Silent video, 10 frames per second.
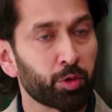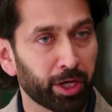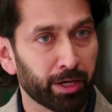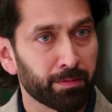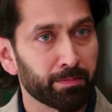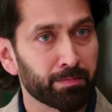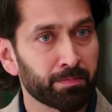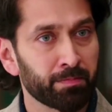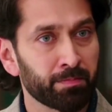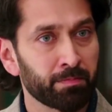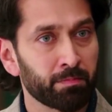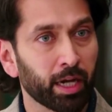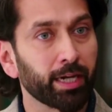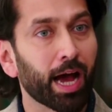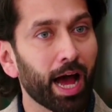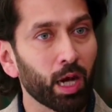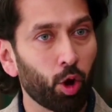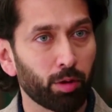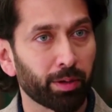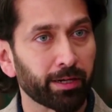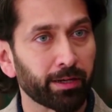प्रिया मेरी ढाल कौन